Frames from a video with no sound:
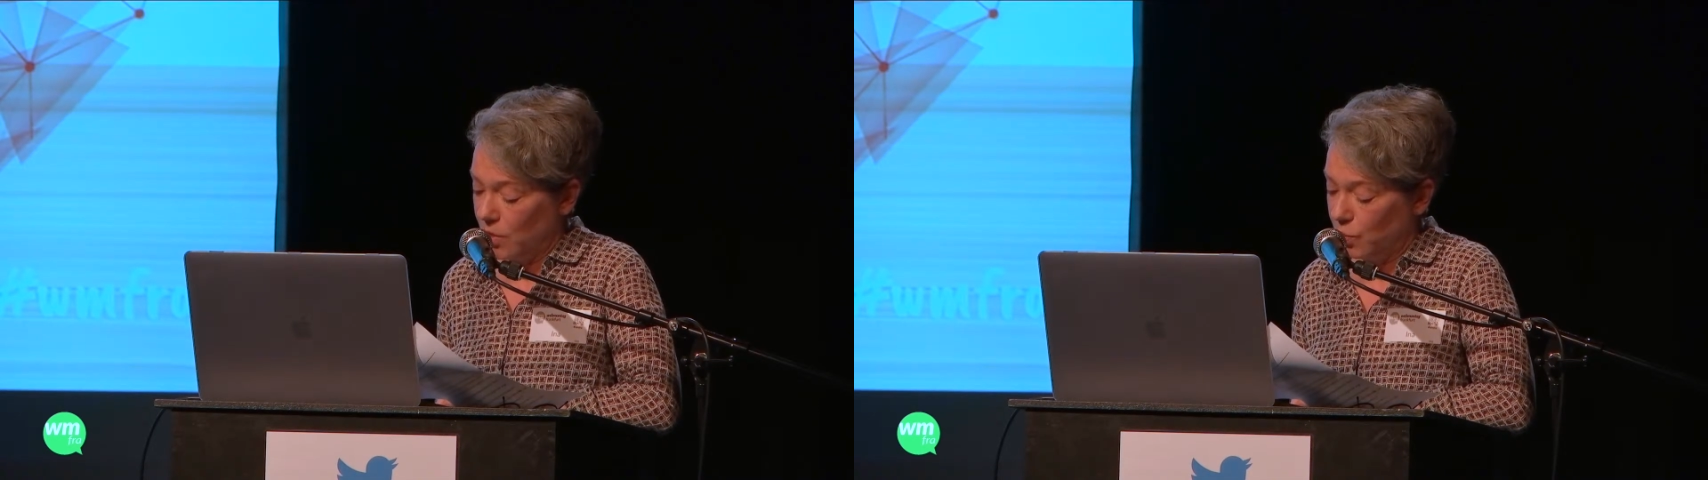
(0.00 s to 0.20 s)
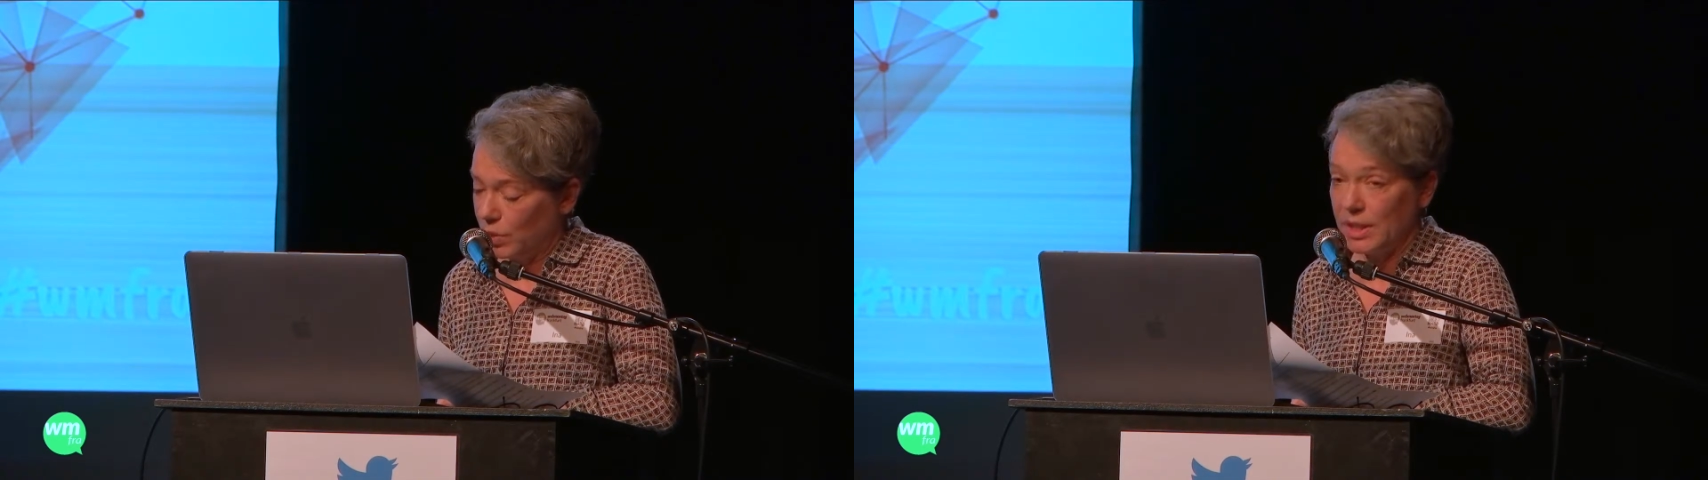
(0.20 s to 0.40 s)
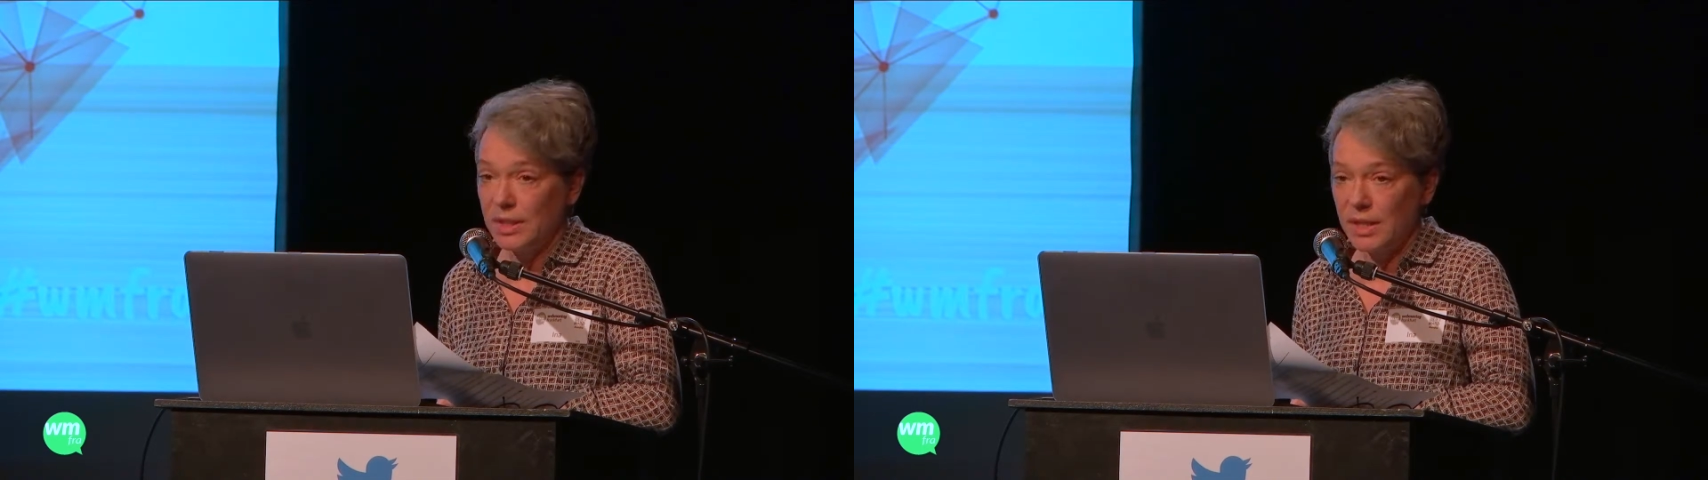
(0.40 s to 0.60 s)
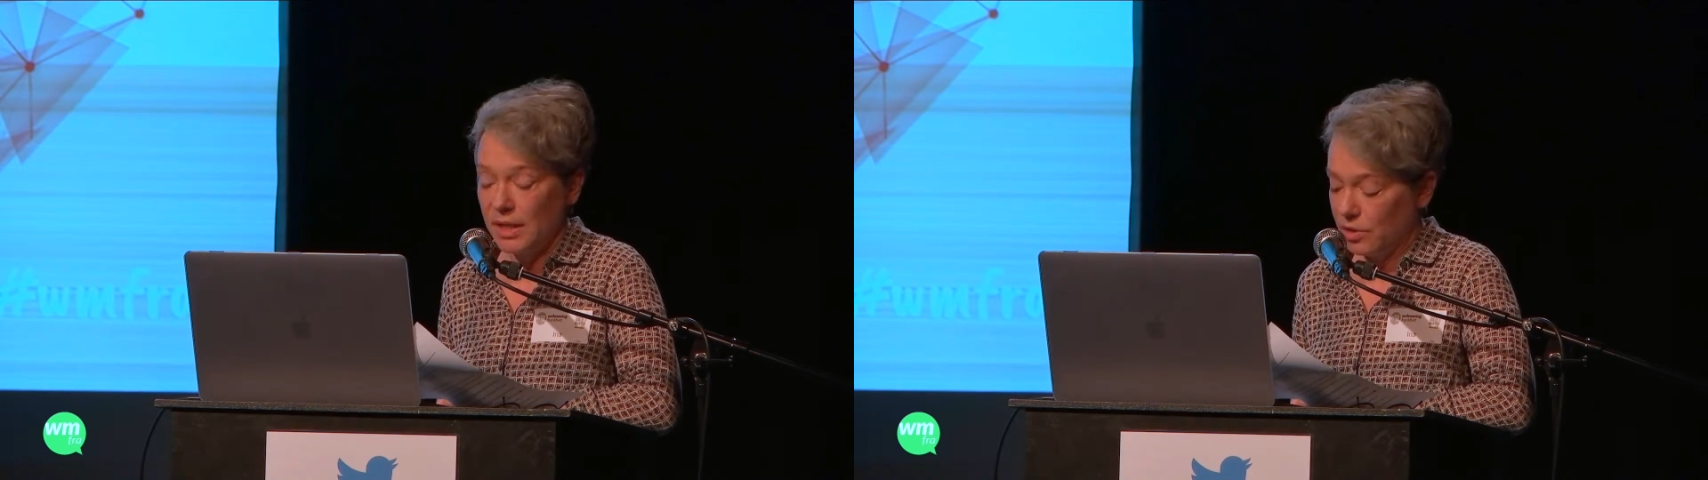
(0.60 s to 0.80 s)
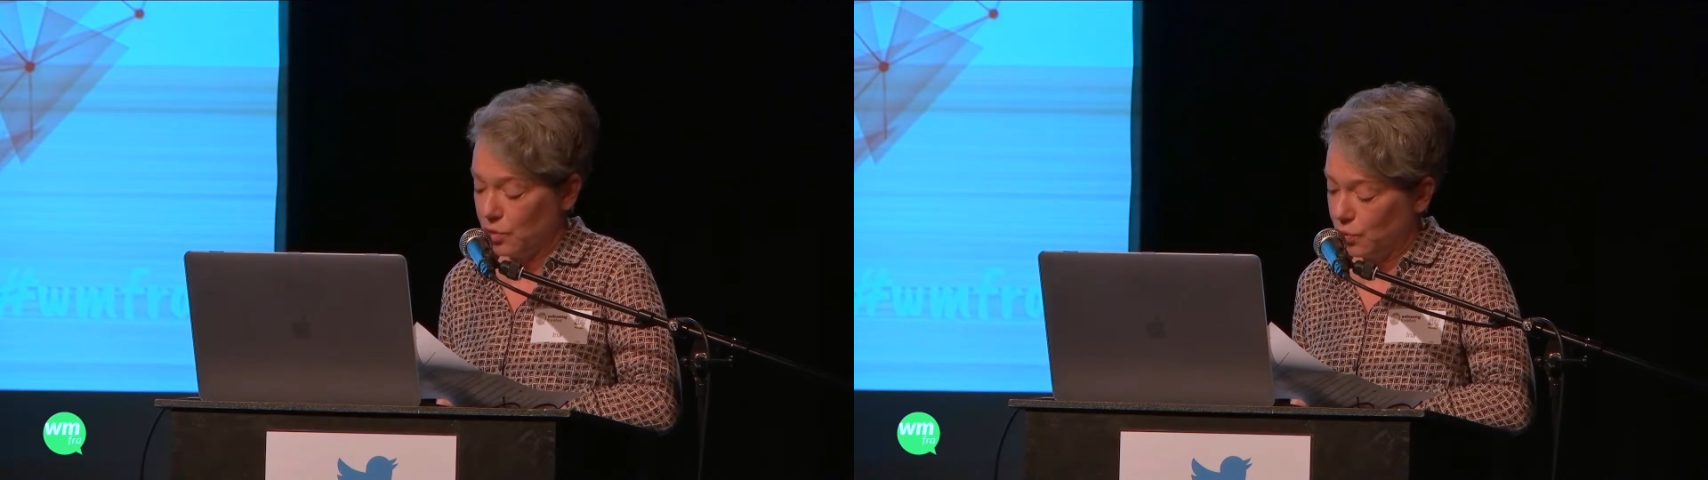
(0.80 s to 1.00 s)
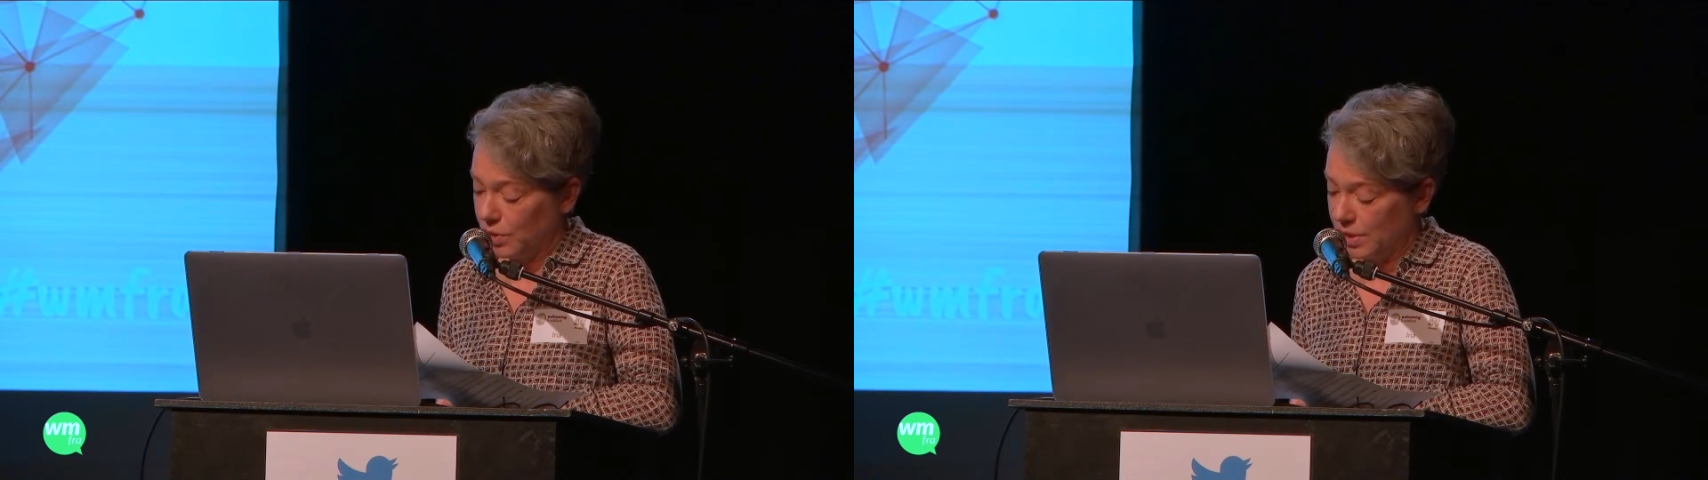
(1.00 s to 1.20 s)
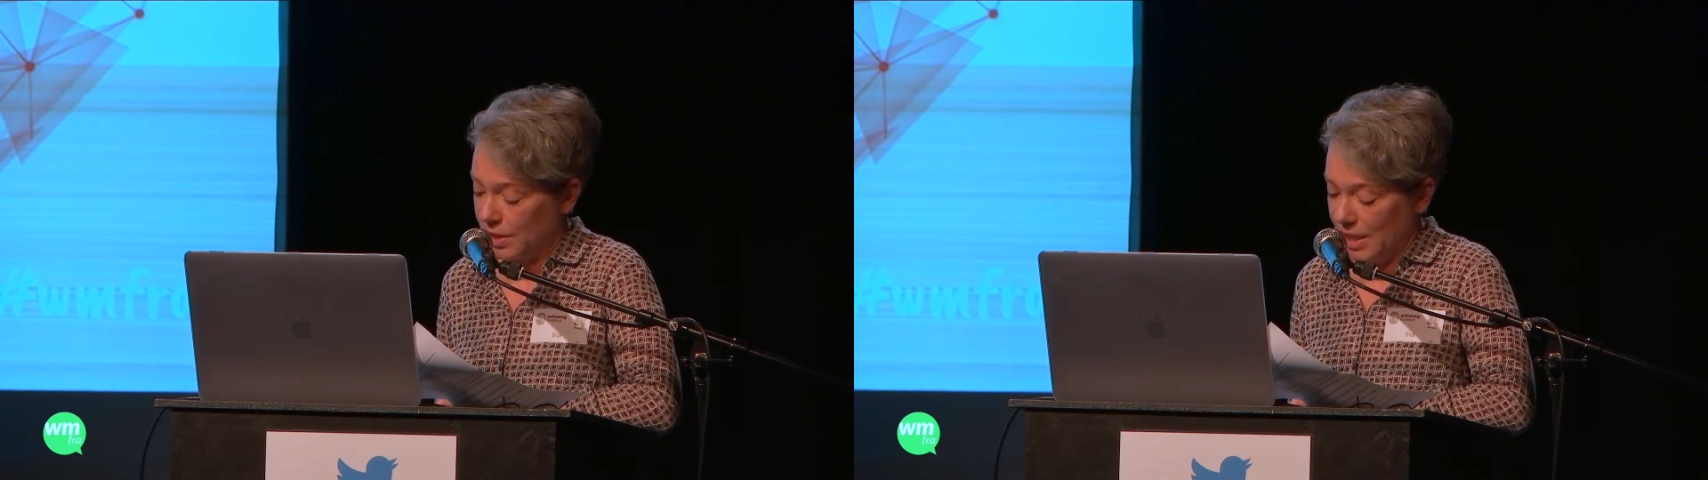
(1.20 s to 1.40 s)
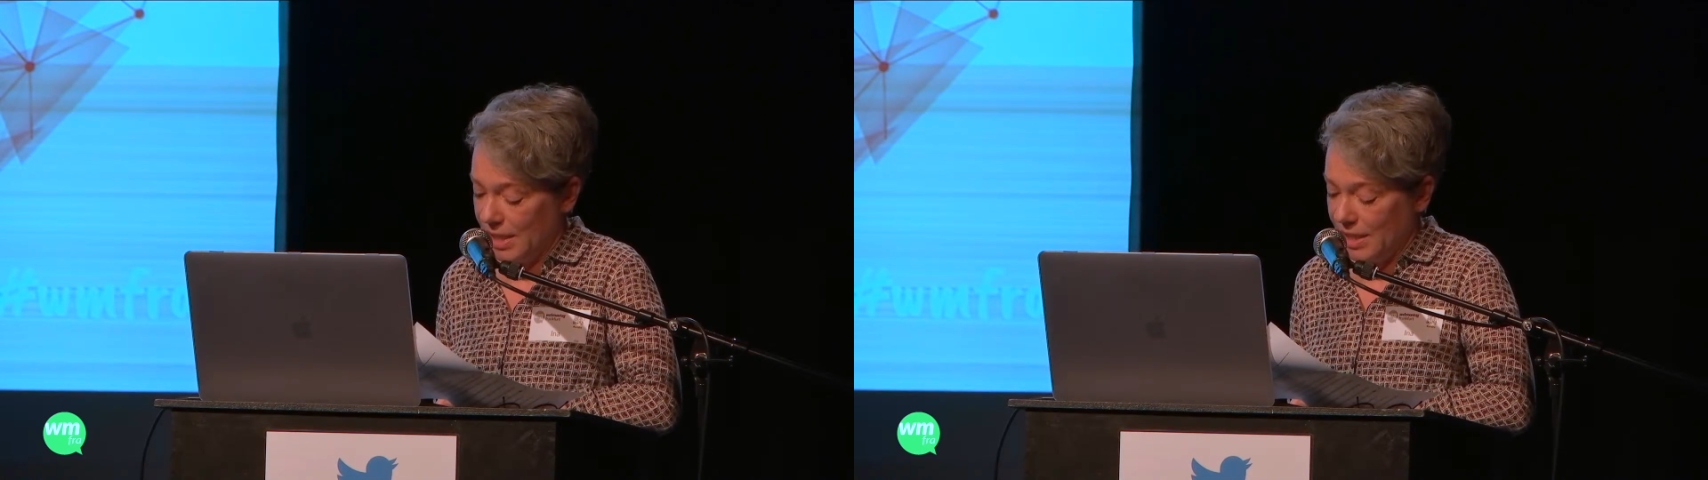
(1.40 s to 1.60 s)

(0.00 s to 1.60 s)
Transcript: oder den Datenschutz,